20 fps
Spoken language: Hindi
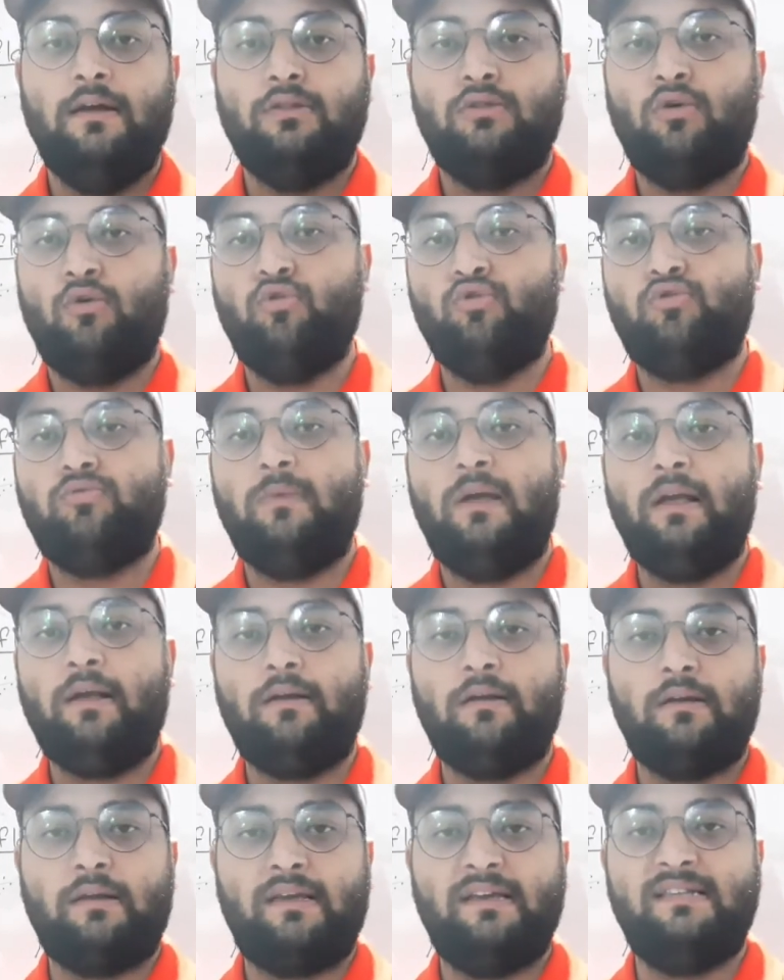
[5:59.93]
तो
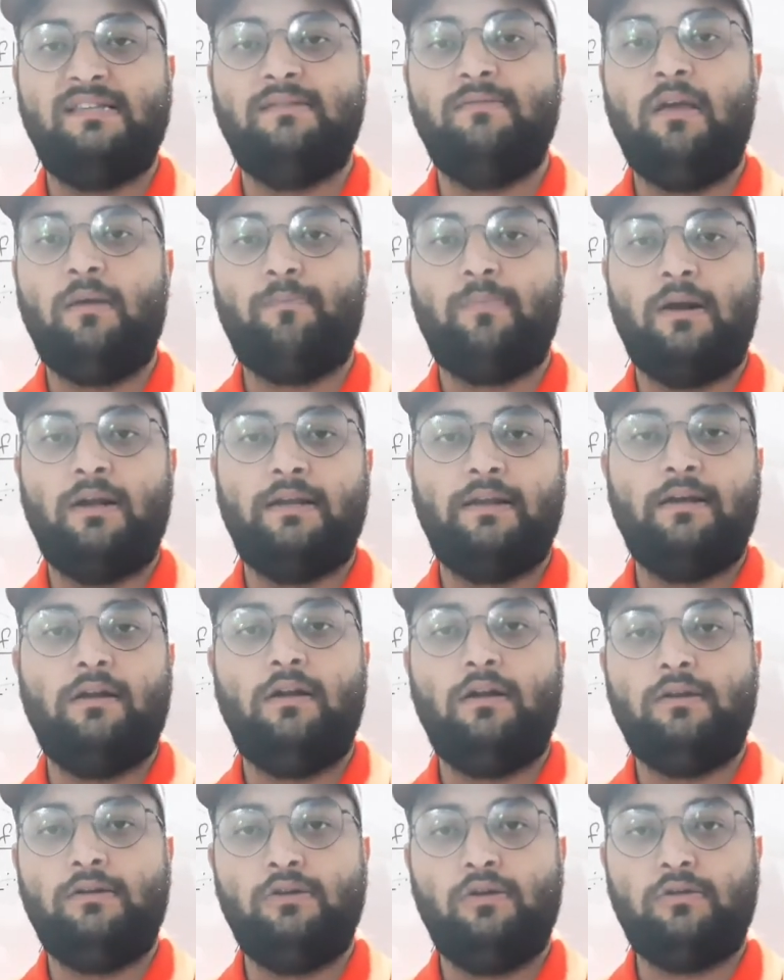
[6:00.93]
उसमें किसी भी एक
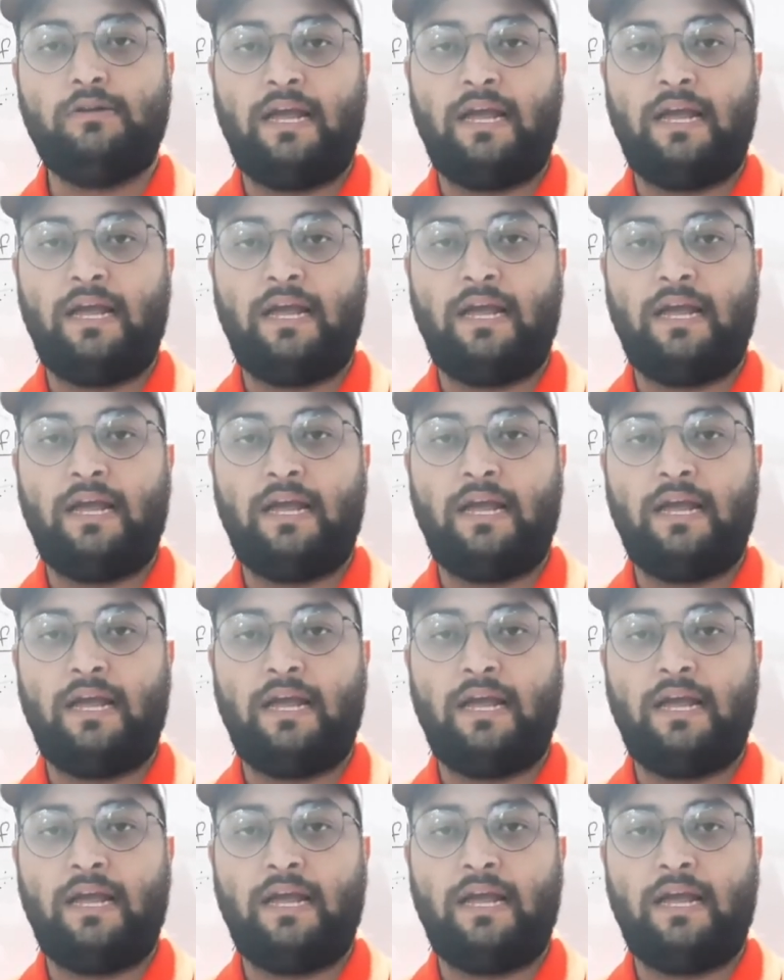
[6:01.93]
पर्टिकुलर जो